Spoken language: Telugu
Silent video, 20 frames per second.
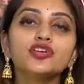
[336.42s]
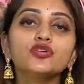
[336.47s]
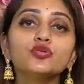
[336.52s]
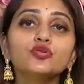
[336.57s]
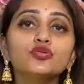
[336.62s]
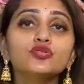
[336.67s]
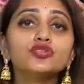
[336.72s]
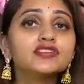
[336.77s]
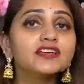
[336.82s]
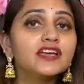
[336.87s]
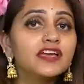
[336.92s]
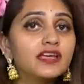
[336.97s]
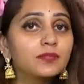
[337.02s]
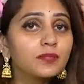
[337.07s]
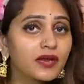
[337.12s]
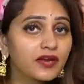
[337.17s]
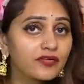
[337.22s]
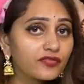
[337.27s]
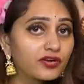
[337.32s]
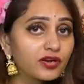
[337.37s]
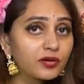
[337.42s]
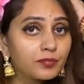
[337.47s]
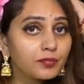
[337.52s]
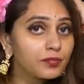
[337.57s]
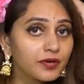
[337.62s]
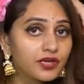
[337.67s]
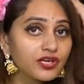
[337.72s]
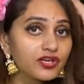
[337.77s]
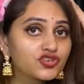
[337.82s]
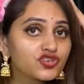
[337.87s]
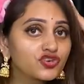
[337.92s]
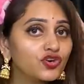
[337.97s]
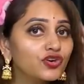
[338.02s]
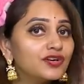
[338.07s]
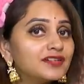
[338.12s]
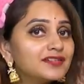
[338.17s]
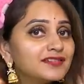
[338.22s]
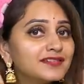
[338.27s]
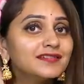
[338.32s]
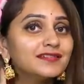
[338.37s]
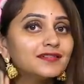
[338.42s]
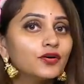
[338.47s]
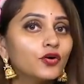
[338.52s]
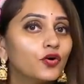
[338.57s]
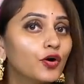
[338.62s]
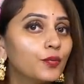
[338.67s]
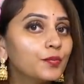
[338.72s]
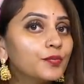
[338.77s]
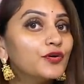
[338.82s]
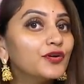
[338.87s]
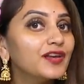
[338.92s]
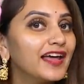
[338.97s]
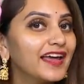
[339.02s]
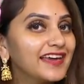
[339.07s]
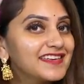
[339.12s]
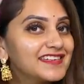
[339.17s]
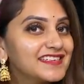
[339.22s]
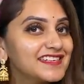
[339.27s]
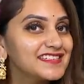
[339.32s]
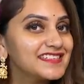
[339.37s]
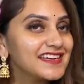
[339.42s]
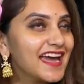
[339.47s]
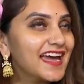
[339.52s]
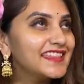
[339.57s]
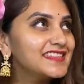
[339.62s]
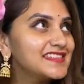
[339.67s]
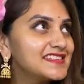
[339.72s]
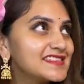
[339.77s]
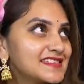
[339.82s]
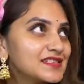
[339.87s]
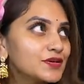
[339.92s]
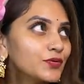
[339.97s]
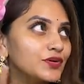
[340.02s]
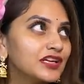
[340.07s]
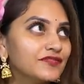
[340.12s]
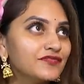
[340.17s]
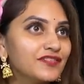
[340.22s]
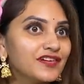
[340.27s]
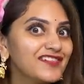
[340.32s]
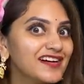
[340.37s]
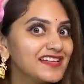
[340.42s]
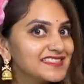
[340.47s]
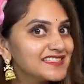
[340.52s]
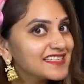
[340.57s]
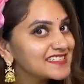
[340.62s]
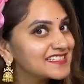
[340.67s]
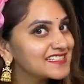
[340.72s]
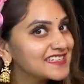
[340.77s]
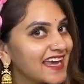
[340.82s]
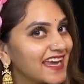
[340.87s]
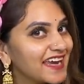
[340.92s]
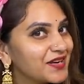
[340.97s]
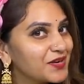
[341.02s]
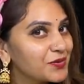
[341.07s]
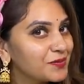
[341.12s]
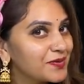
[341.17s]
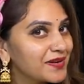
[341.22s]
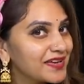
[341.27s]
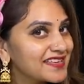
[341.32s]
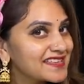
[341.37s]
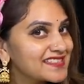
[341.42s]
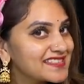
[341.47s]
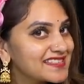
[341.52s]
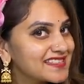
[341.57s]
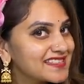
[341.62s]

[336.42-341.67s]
క్యూట్ హెయిర్ బ్యాండ్ ఫ్రమ్ మీషో హోప్ యూ లైక్ ఇట్ అండ్ దిస్ ఇస్ ఓన్లీ ఫర్ వన్ సిక్స్టీ ఎయిట్ రూపీస్